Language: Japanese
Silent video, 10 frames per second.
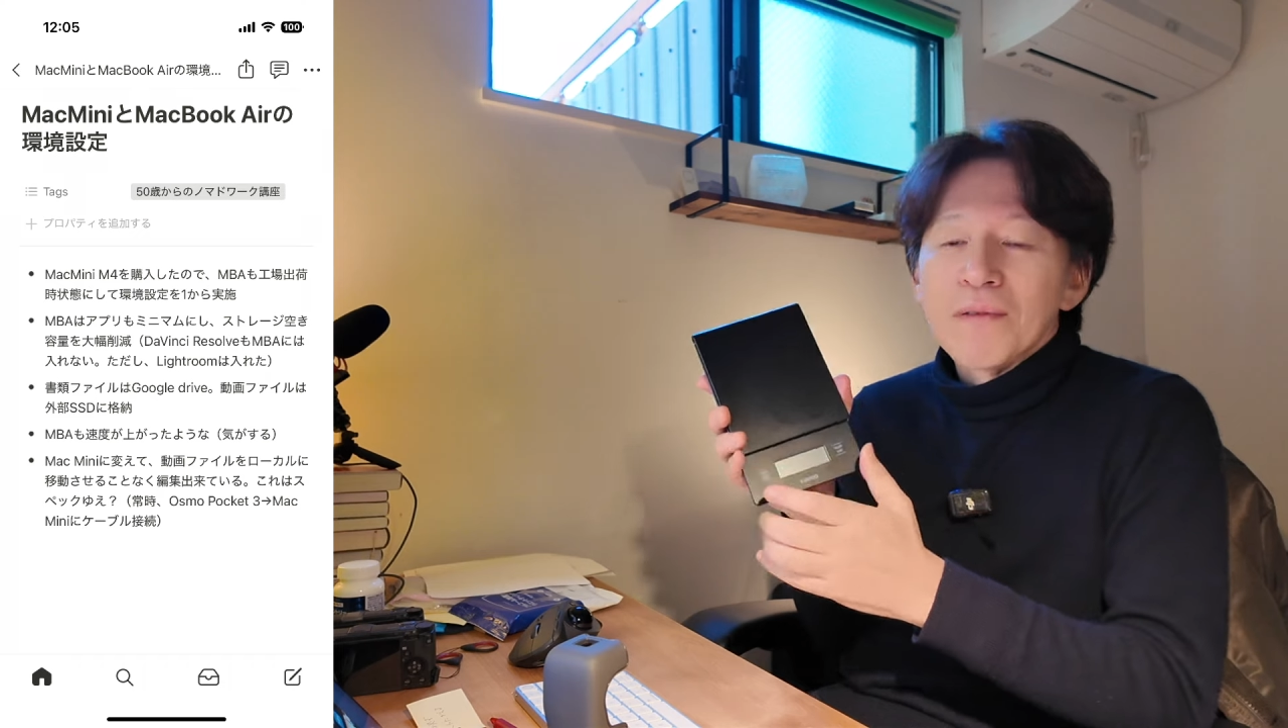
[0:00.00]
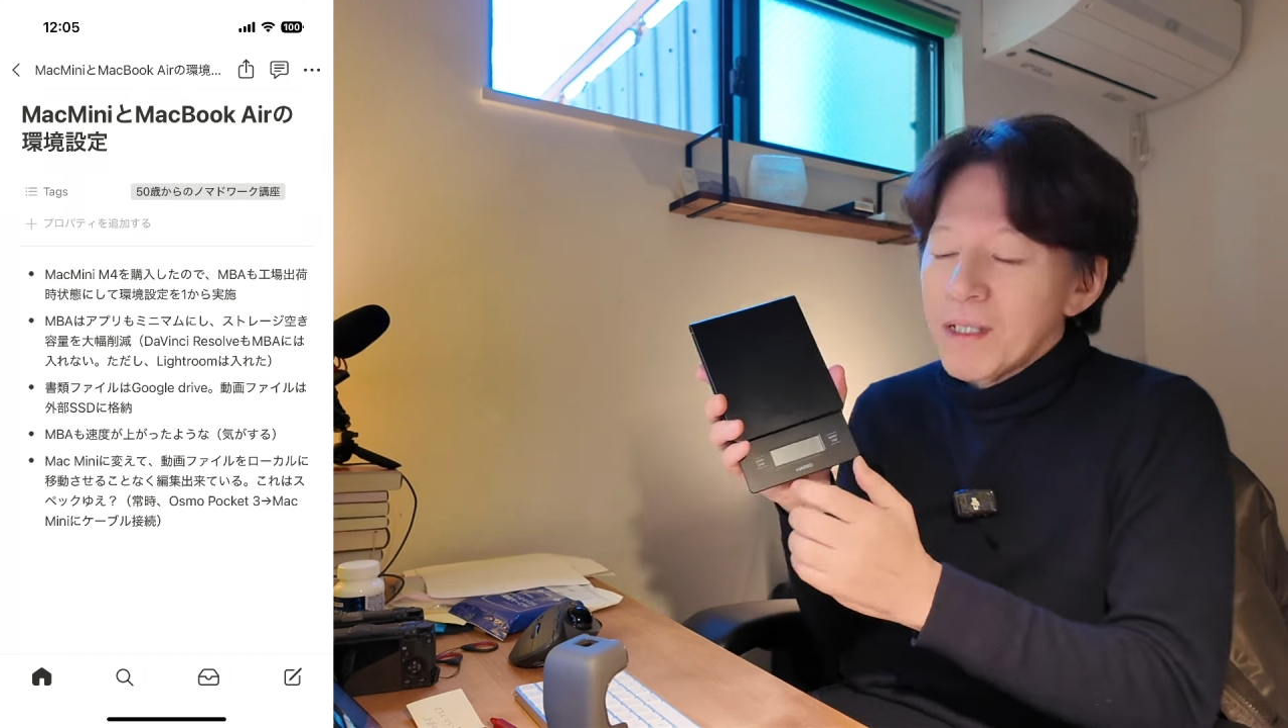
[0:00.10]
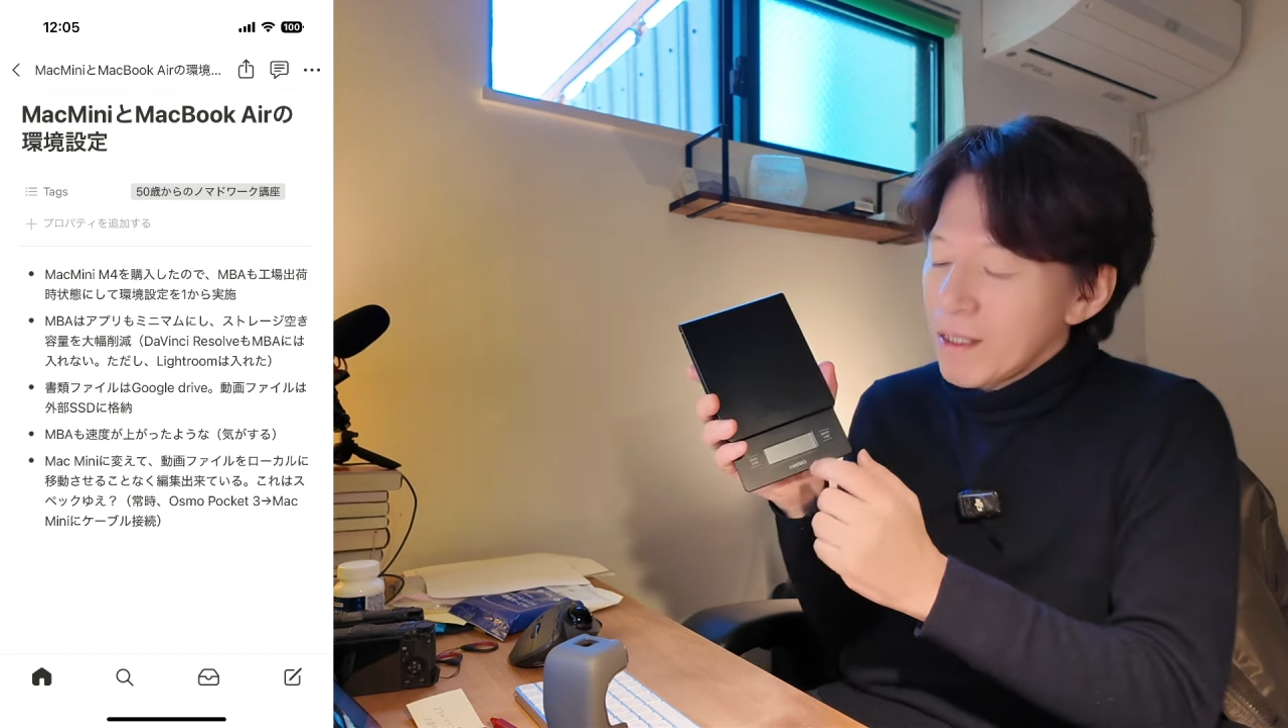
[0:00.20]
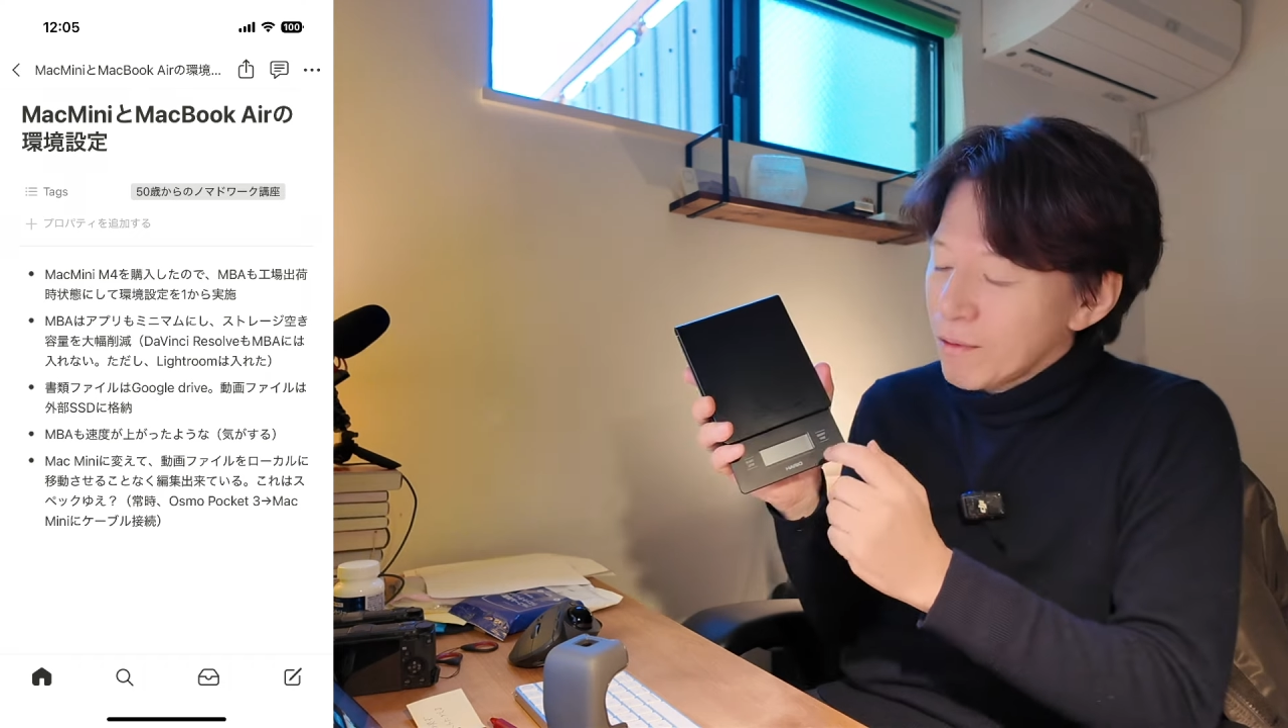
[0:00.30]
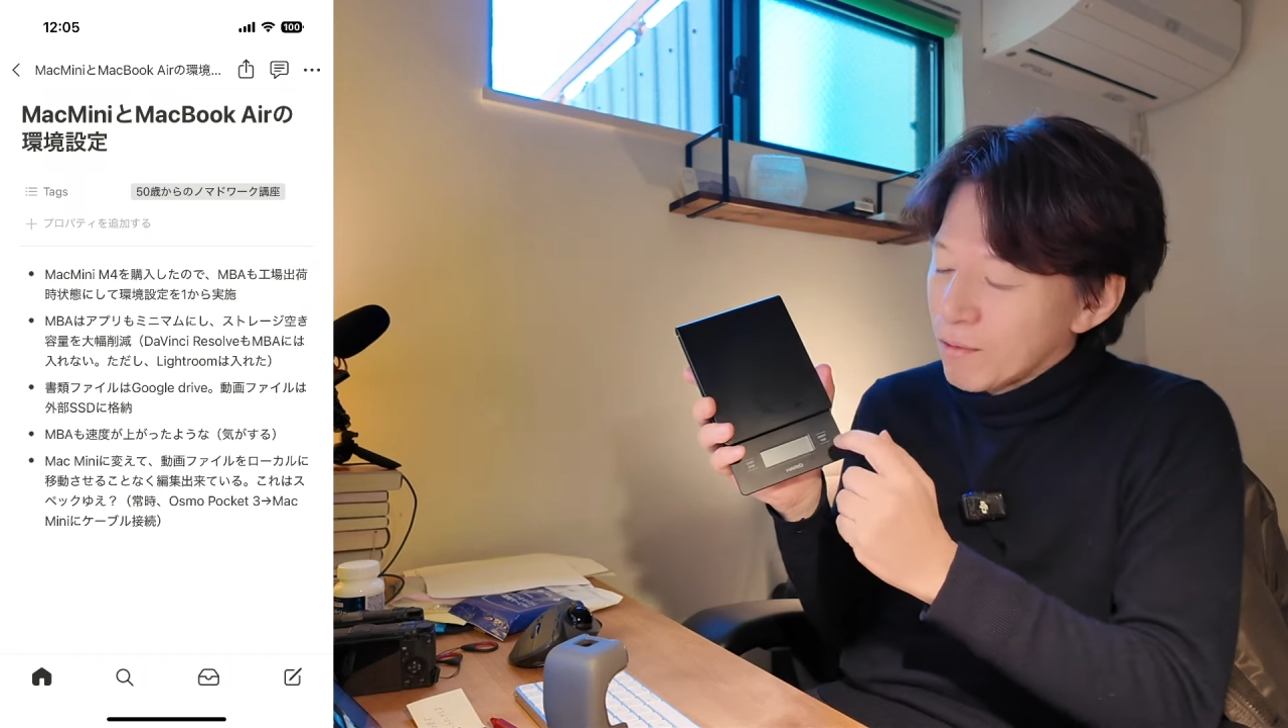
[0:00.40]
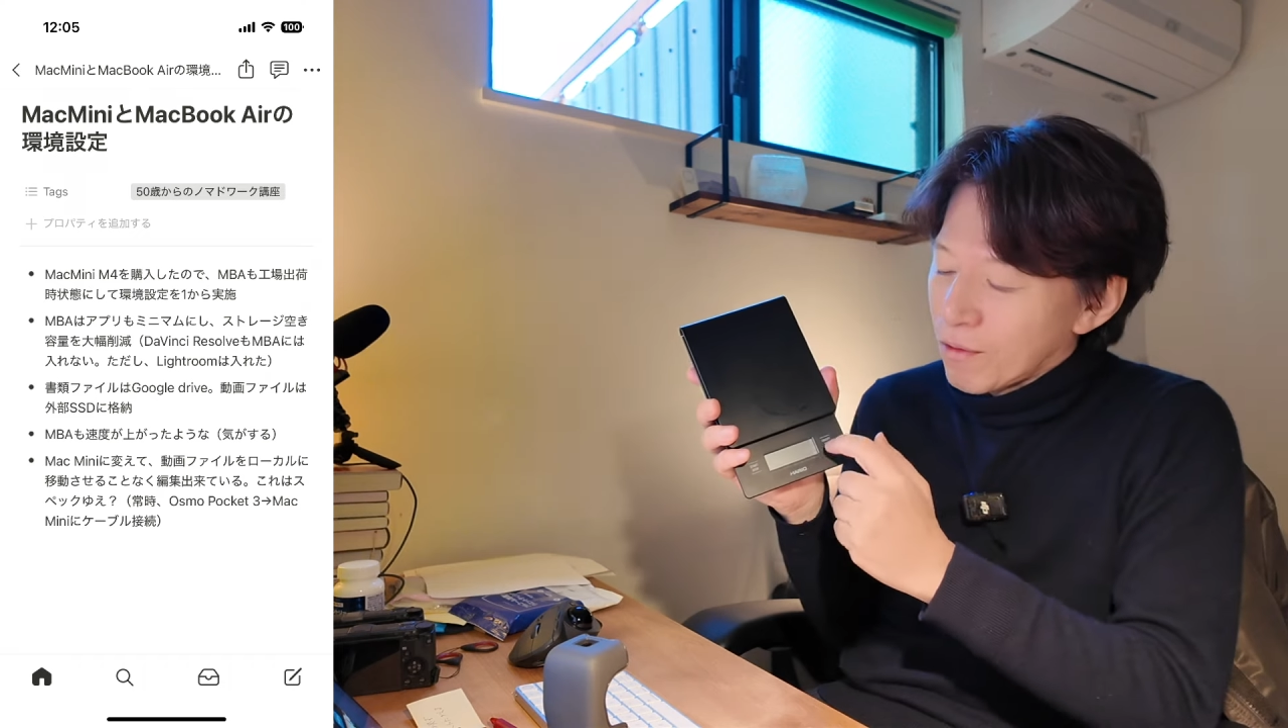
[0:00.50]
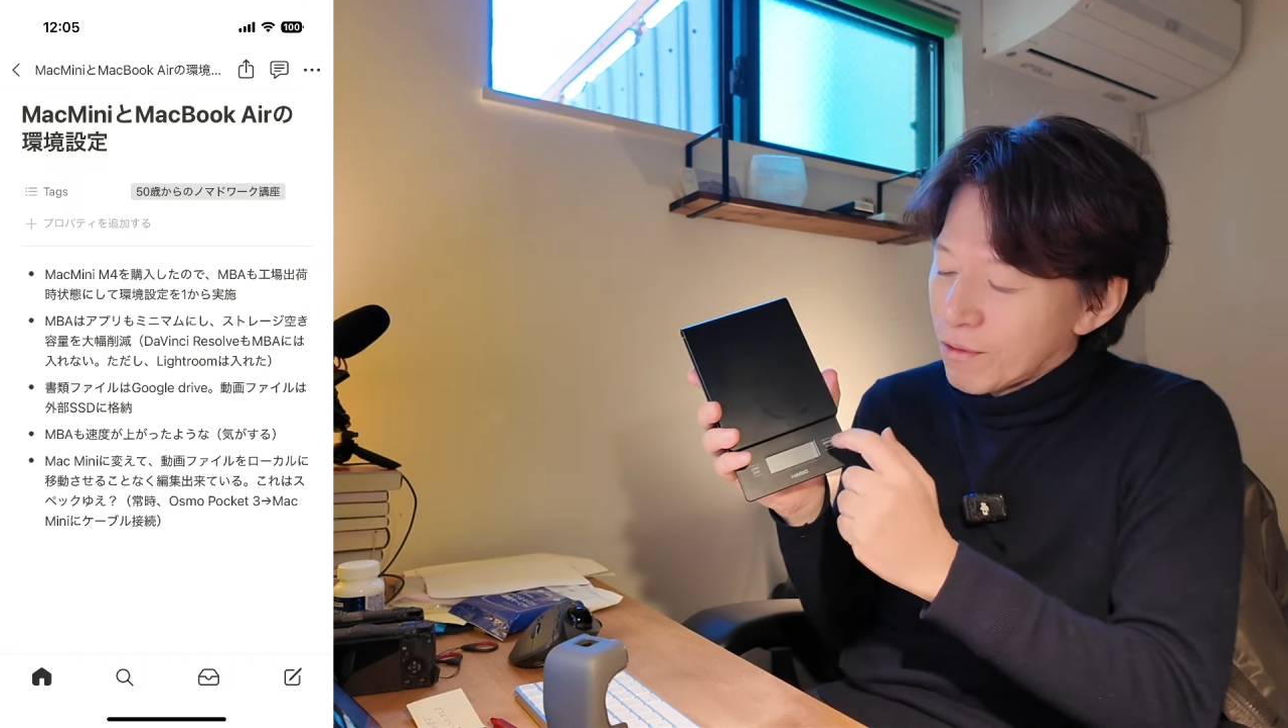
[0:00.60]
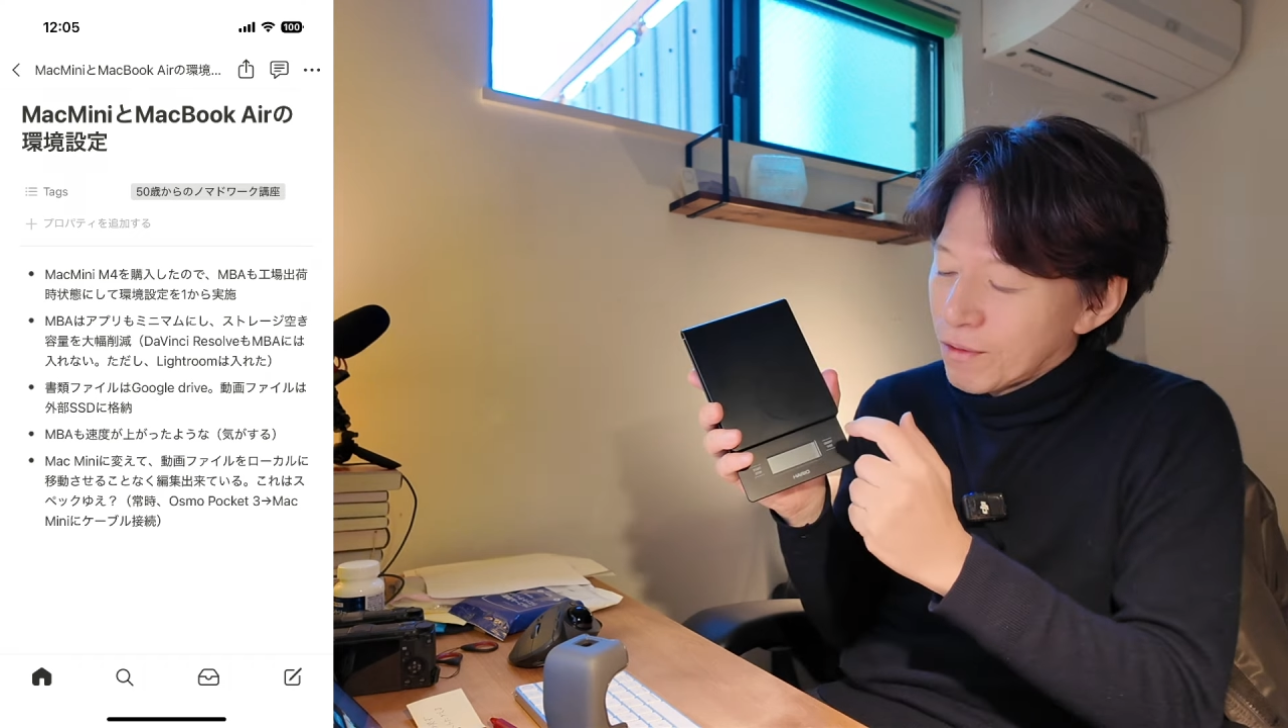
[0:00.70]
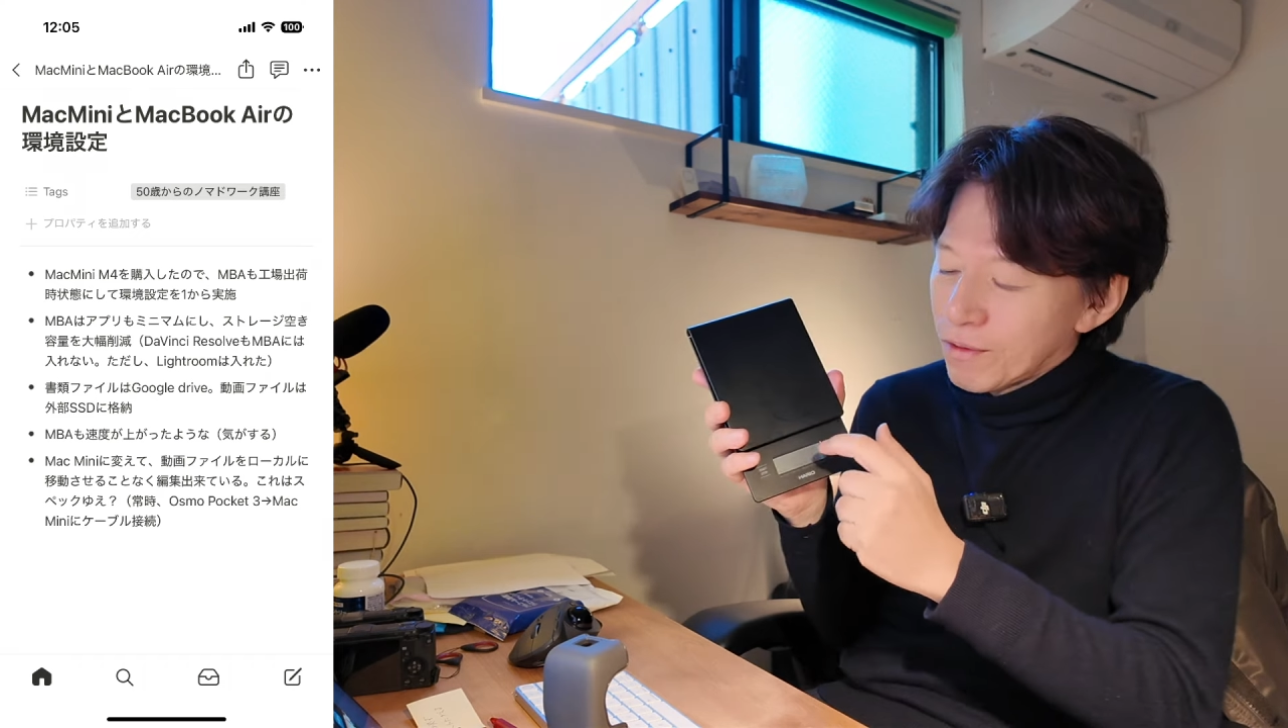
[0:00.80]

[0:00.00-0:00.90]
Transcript: ね、この、